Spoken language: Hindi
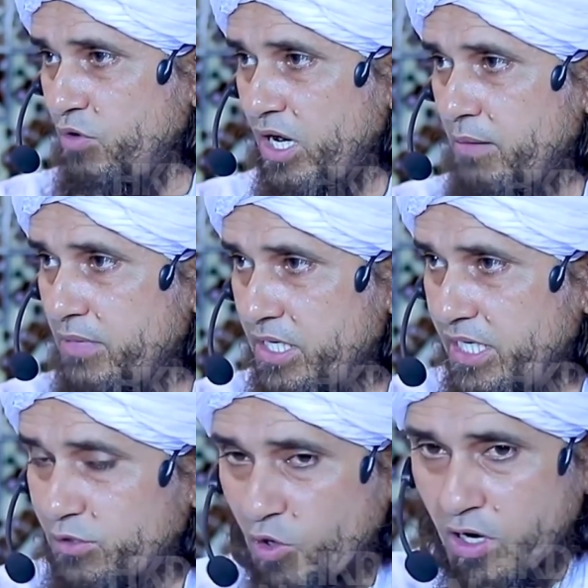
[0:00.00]
वो
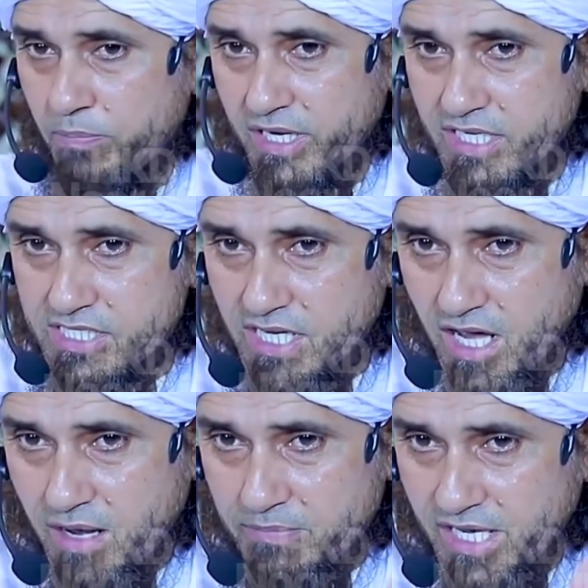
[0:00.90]
अमली तौर पर
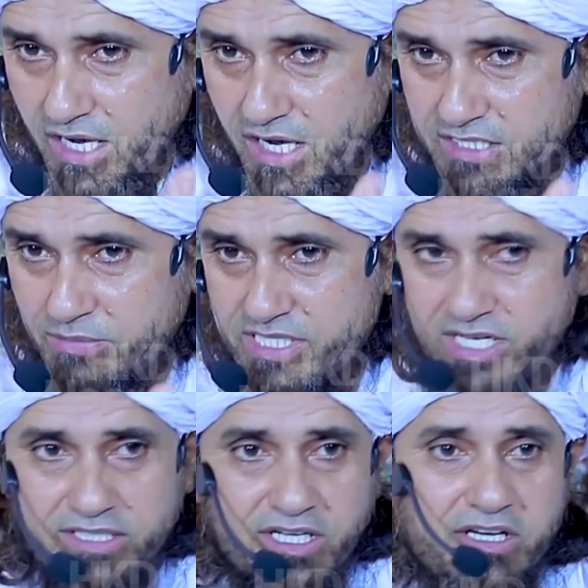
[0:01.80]
इस्लाम के आज भी
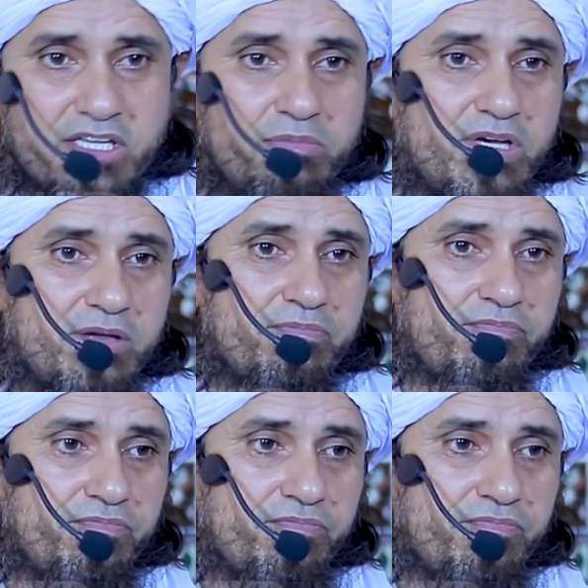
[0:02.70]
ज़्यादा करीब है